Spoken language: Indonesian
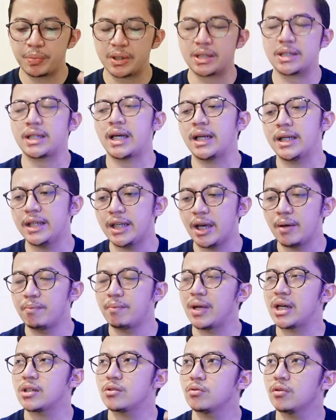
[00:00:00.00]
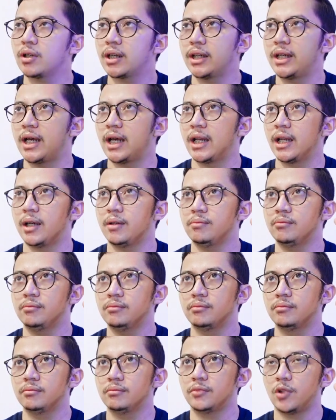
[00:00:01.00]
pesan yang masuk ke
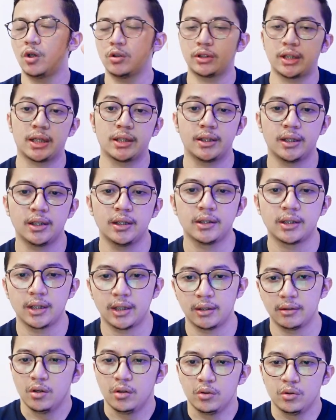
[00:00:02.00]
dalam otaknya kita.